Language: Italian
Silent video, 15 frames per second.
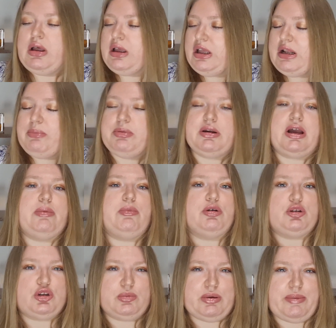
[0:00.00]
Il
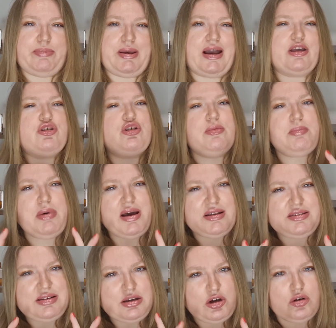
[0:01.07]
bergamotto mi piace, ma
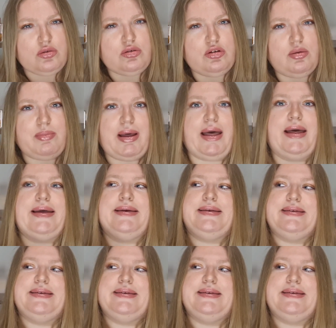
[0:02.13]
secondo me